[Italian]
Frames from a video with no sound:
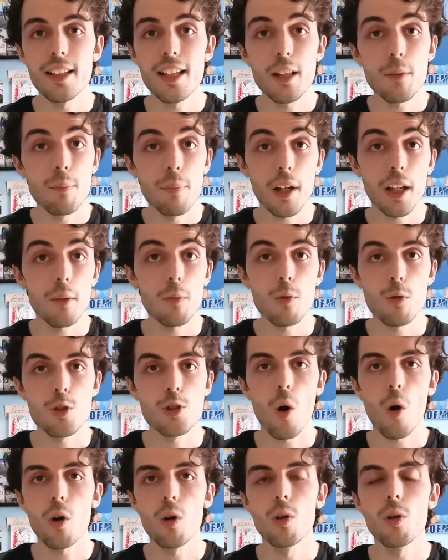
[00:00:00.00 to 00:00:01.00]
del, primo
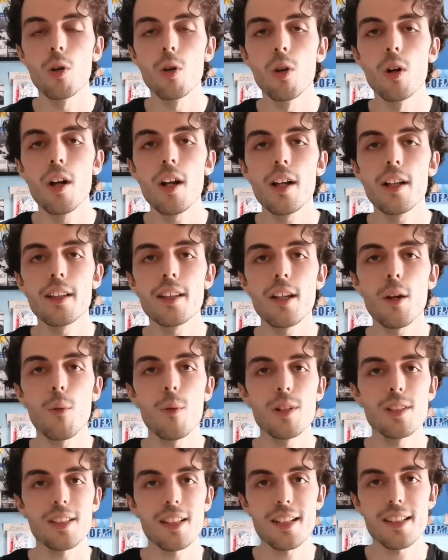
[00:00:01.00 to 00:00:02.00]
gioco di
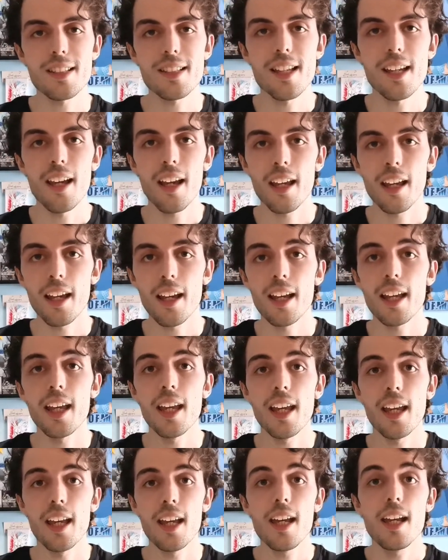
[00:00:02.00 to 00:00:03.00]
questa serie
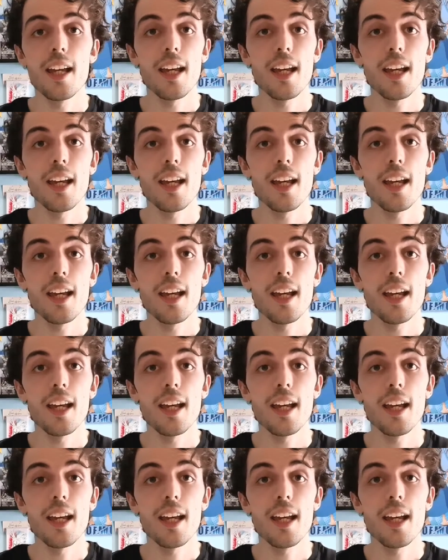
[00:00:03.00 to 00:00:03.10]
che